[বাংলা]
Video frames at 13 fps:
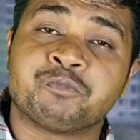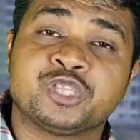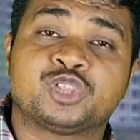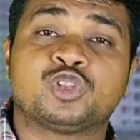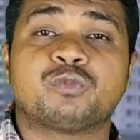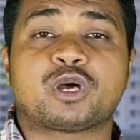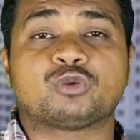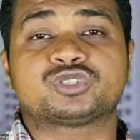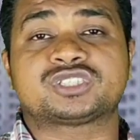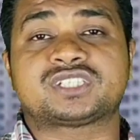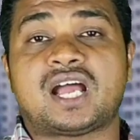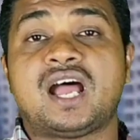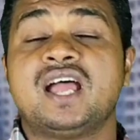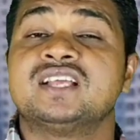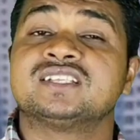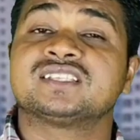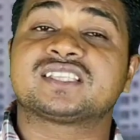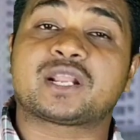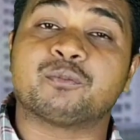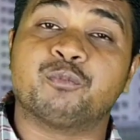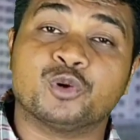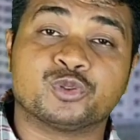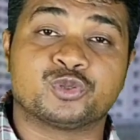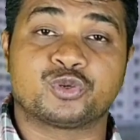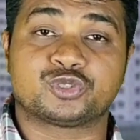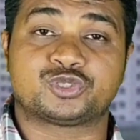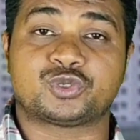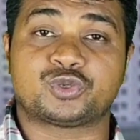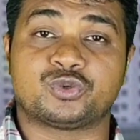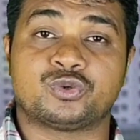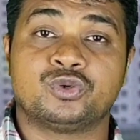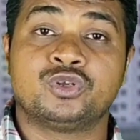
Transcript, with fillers: বৃদ্ধ মানুষটা তার বন্ধুর জন্য